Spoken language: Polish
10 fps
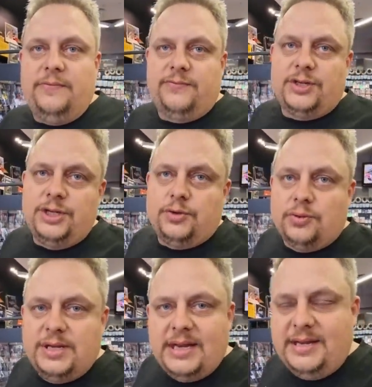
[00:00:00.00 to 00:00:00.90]
w życiu
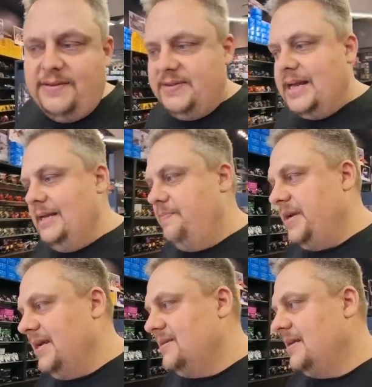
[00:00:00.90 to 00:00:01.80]
tyle nie wydali
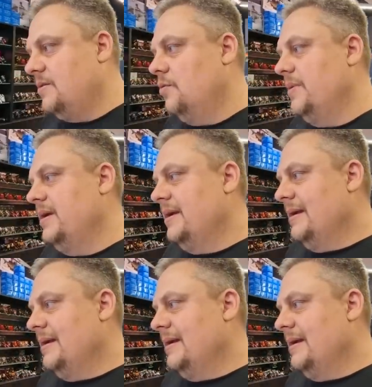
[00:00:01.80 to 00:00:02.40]
pieniędzy na gumy.